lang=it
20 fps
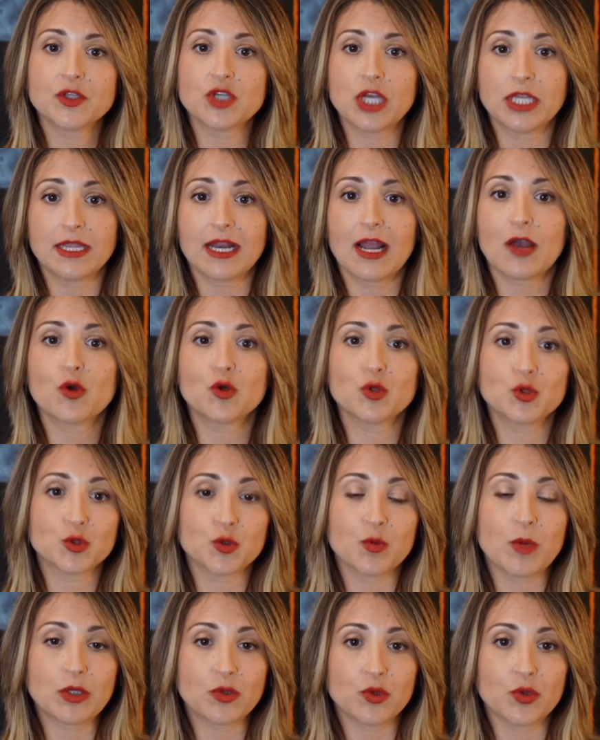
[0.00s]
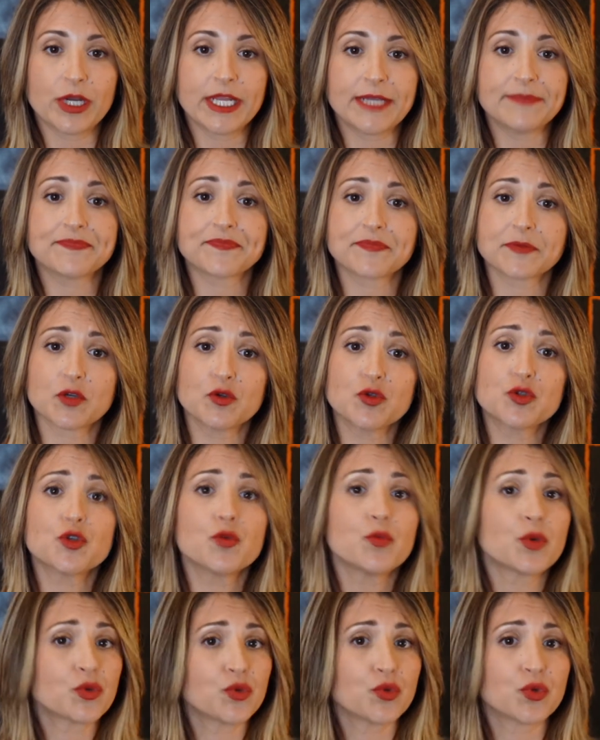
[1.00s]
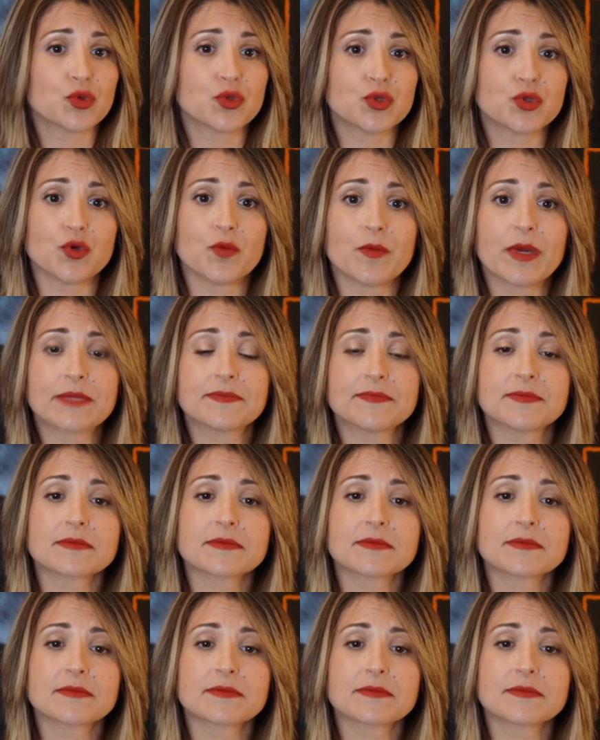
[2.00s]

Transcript: cioè tra consumatori, consumer to consumer.